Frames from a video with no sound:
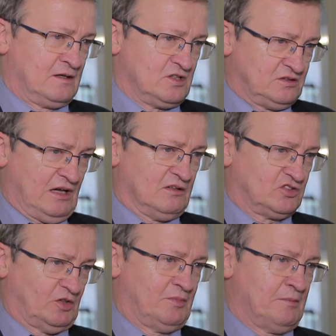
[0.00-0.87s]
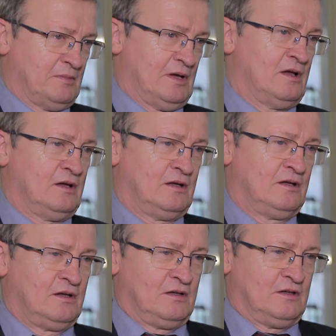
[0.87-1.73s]
czy ta osoba ma
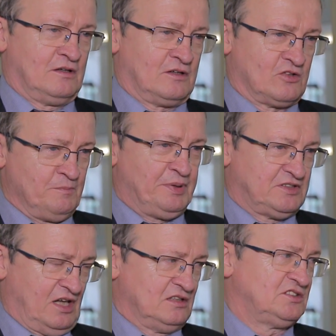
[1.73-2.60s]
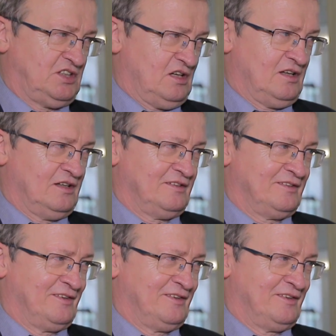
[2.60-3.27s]
kompetencje,